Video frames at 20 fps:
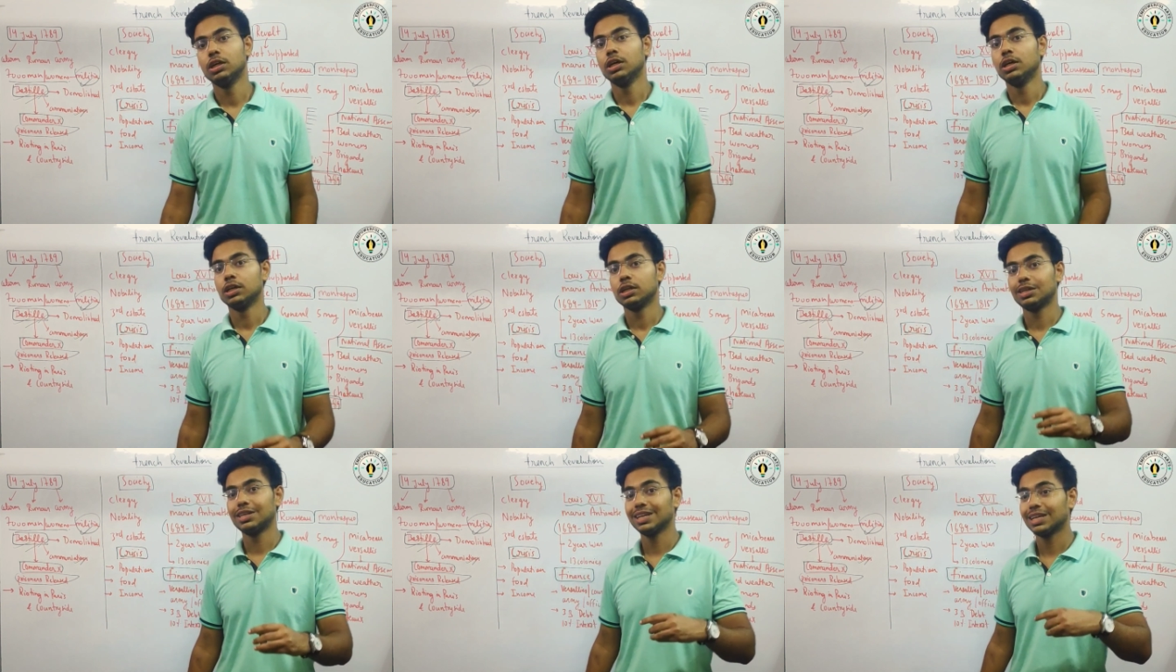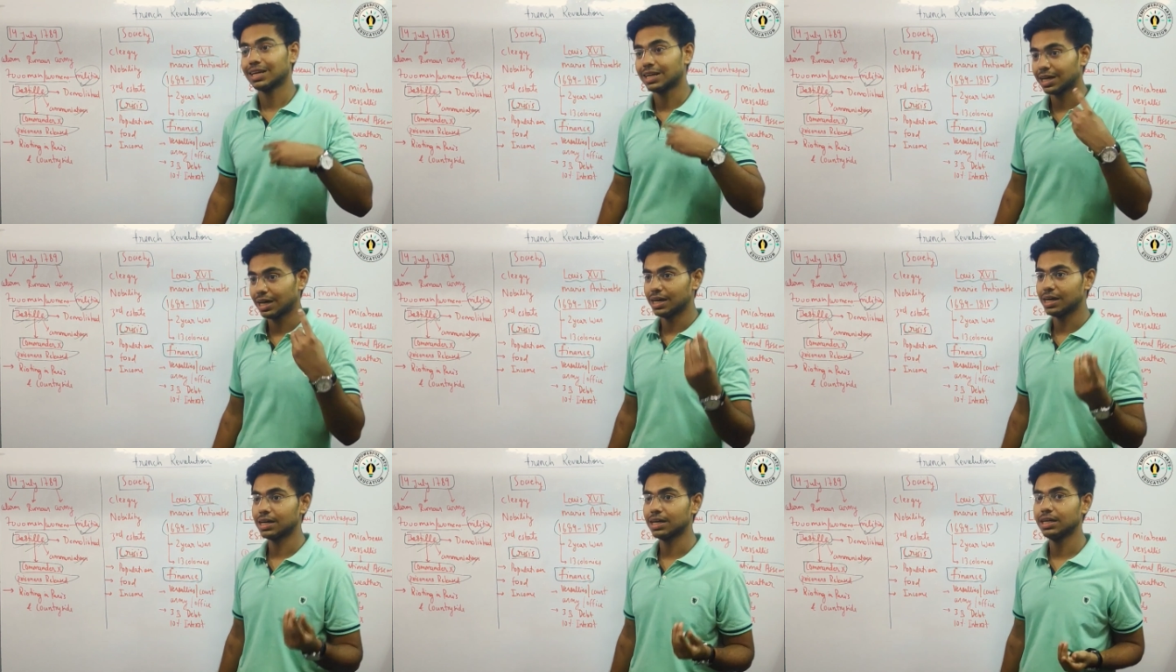के
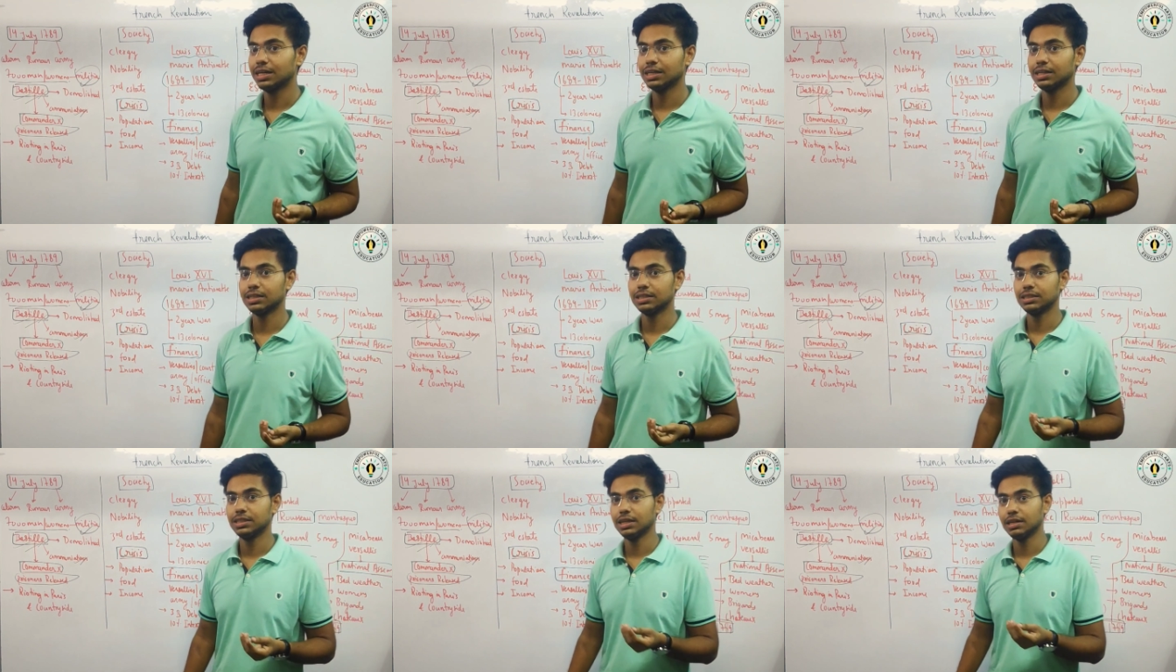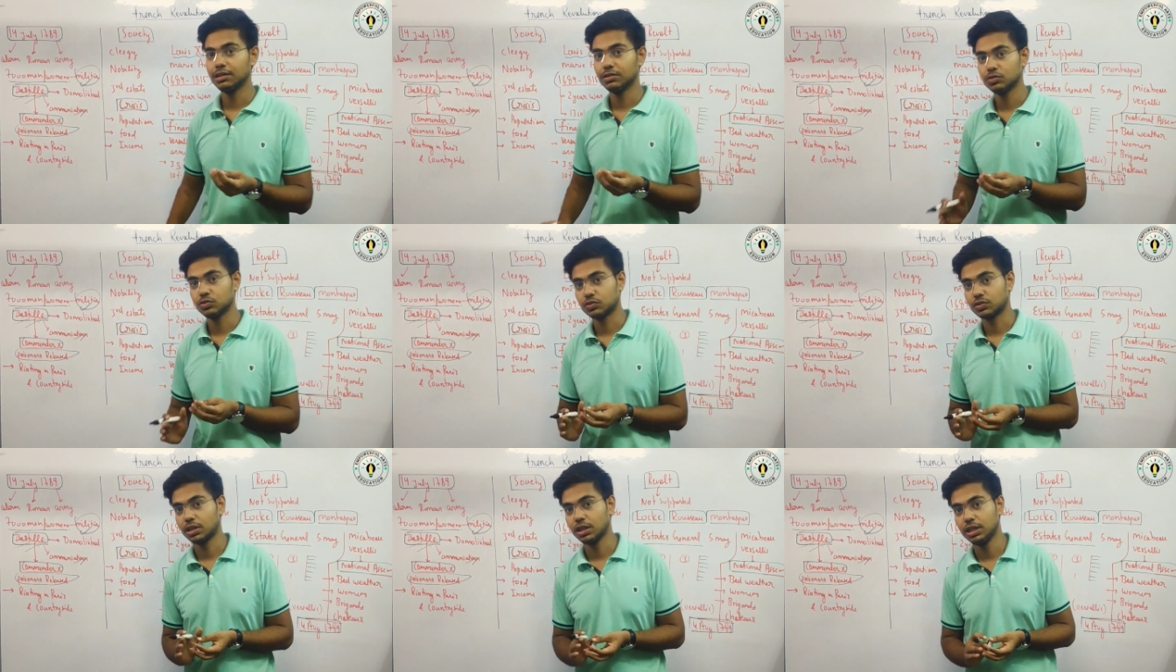कारण या
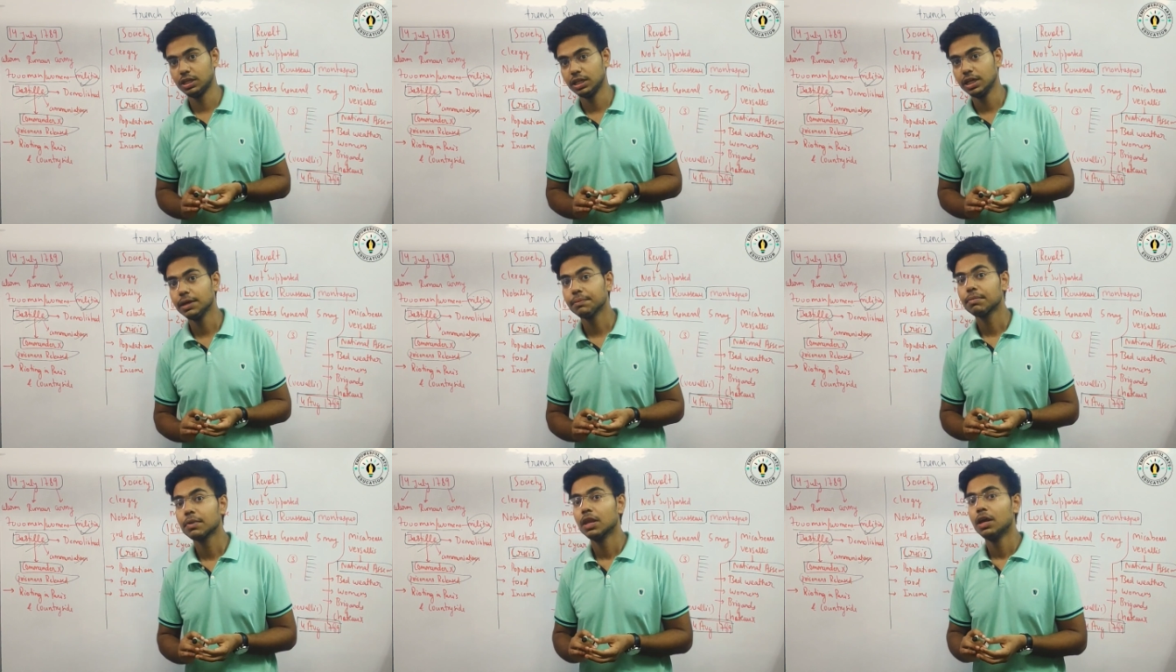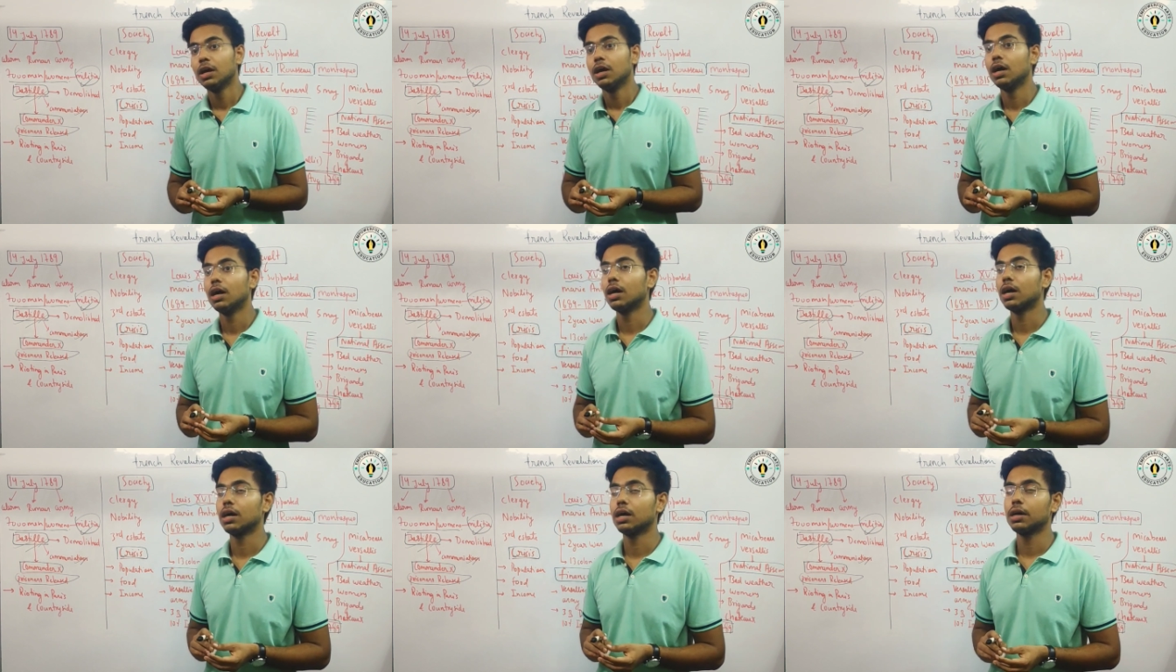उसके लिए
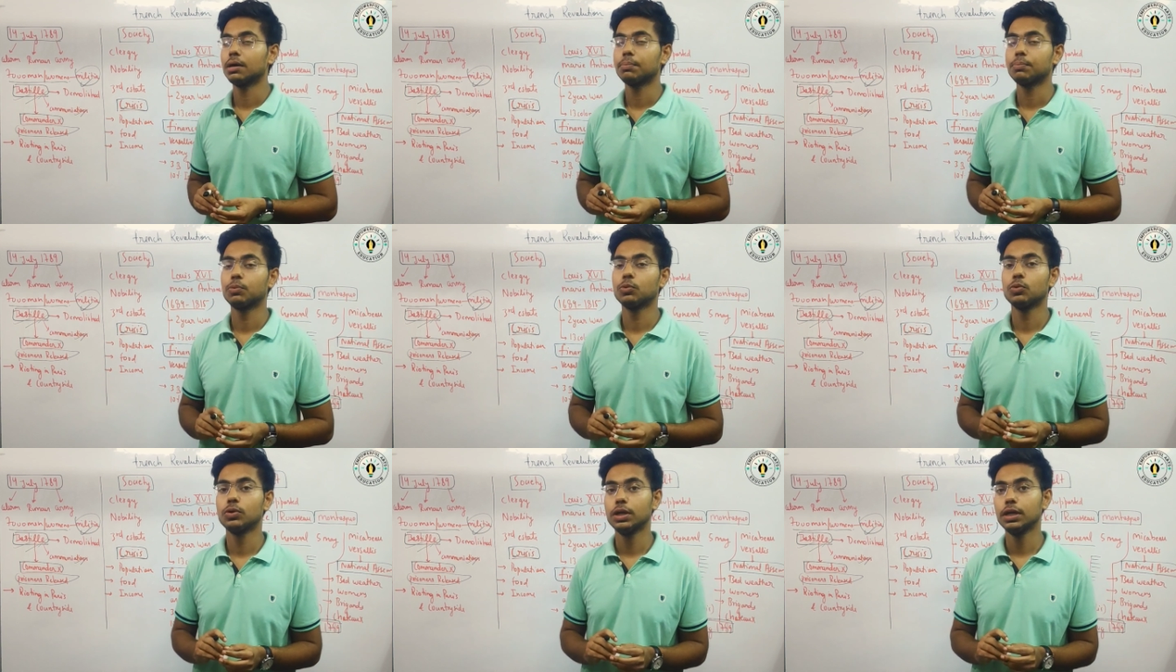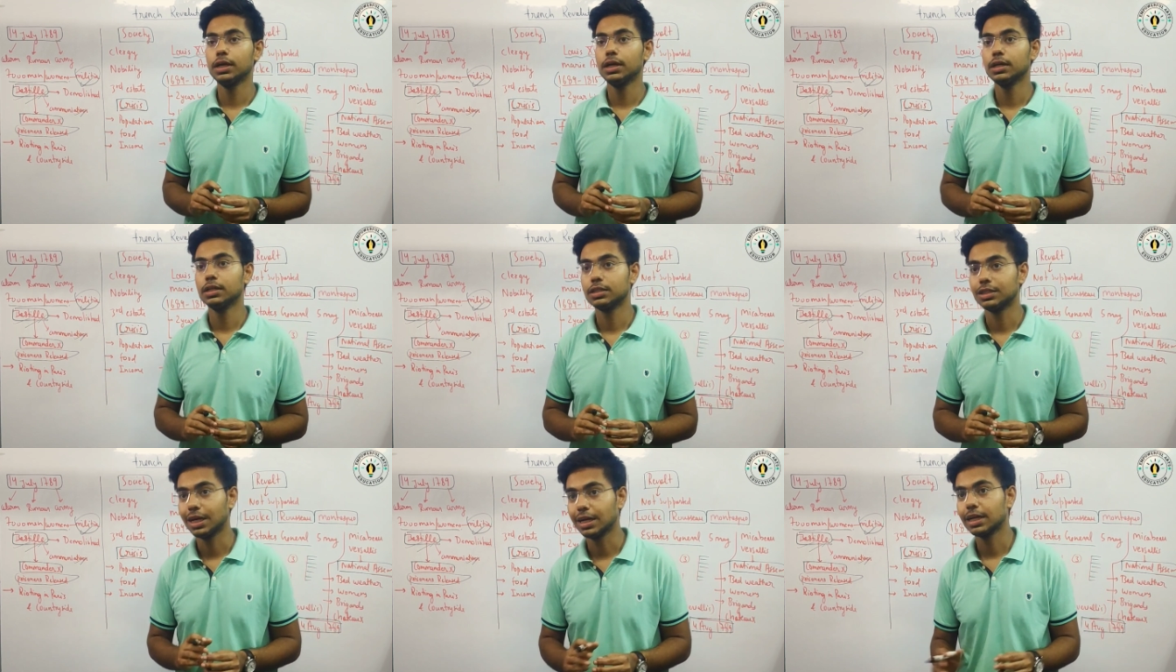पूरे
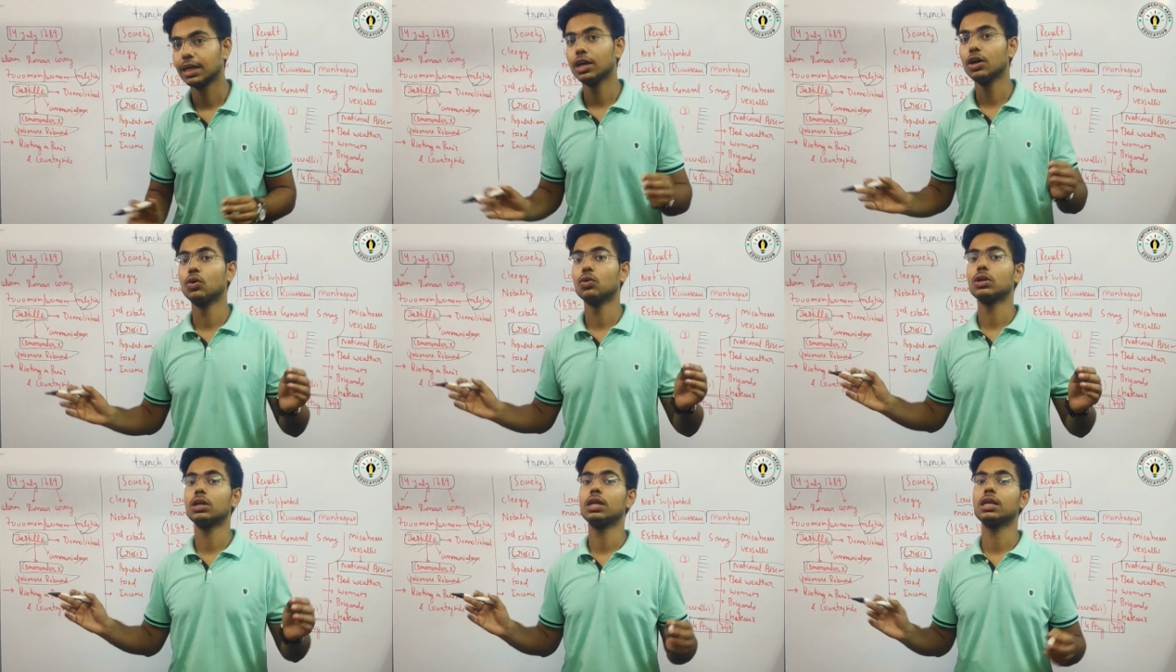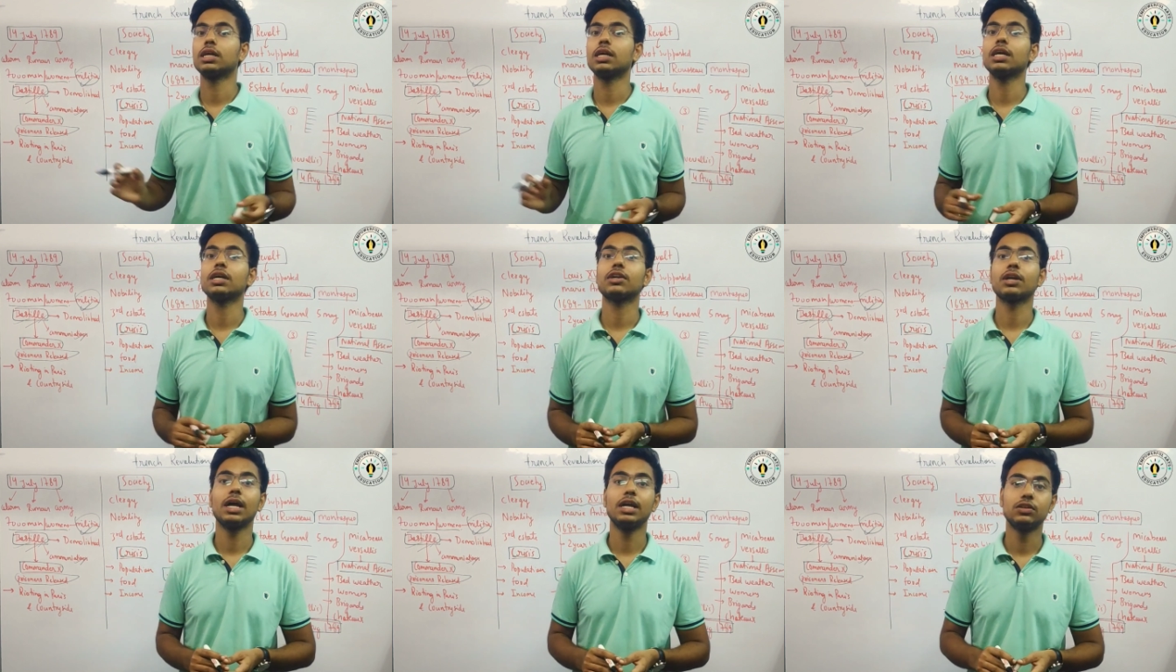दंगे होने लग गए
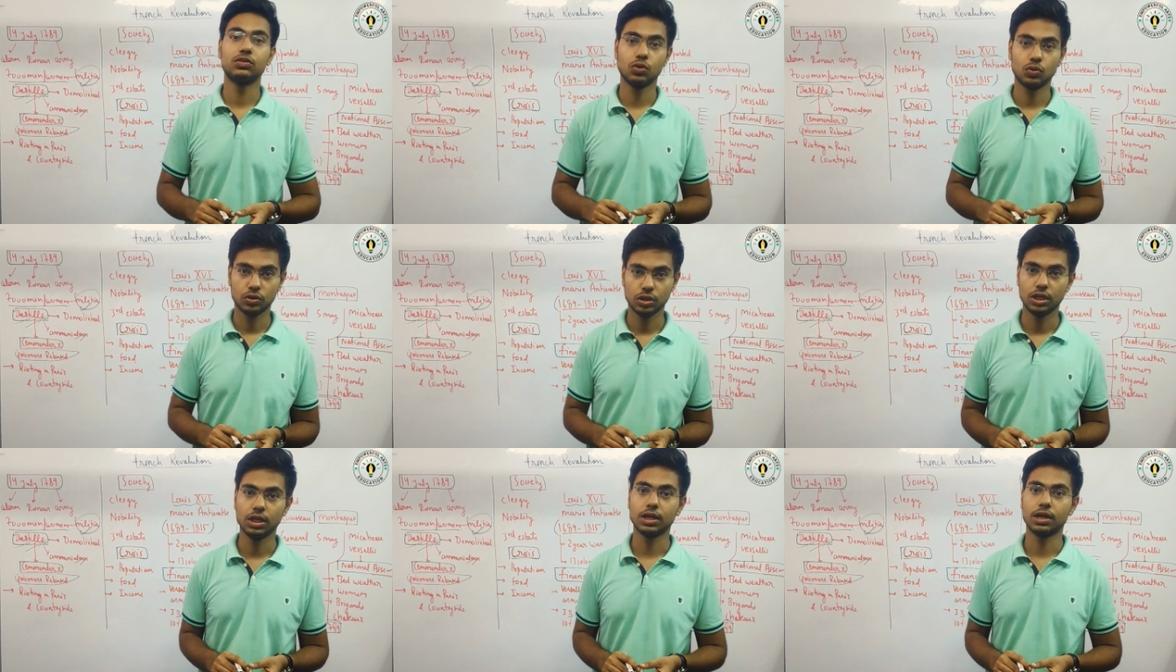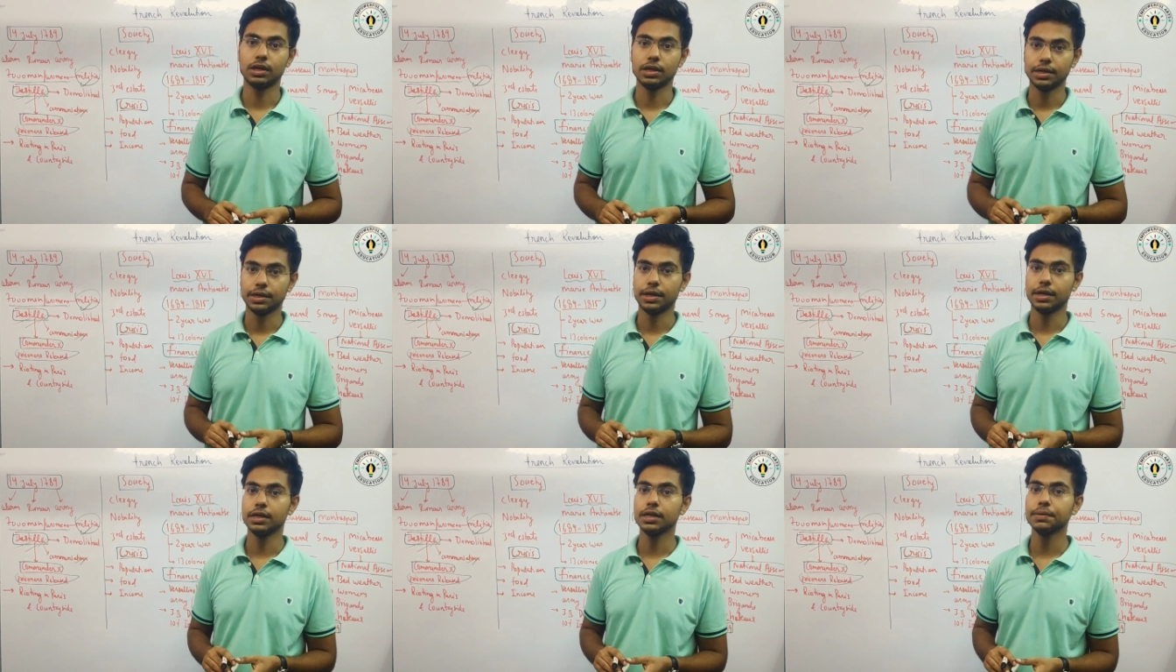राइट्स होने लग गए
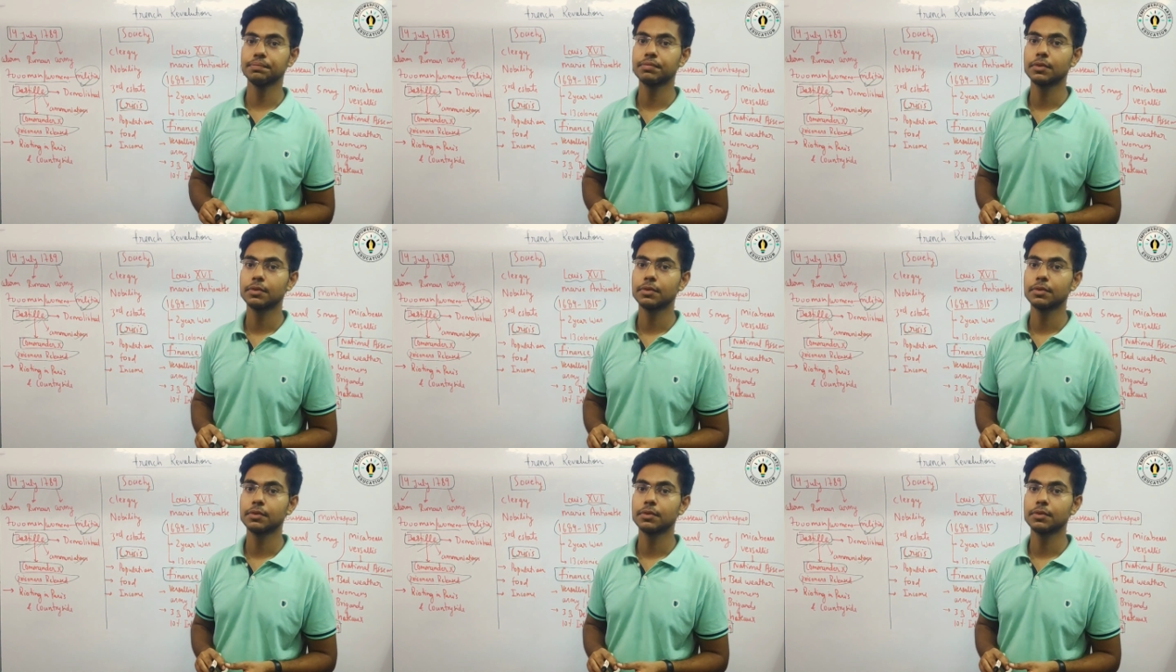है ना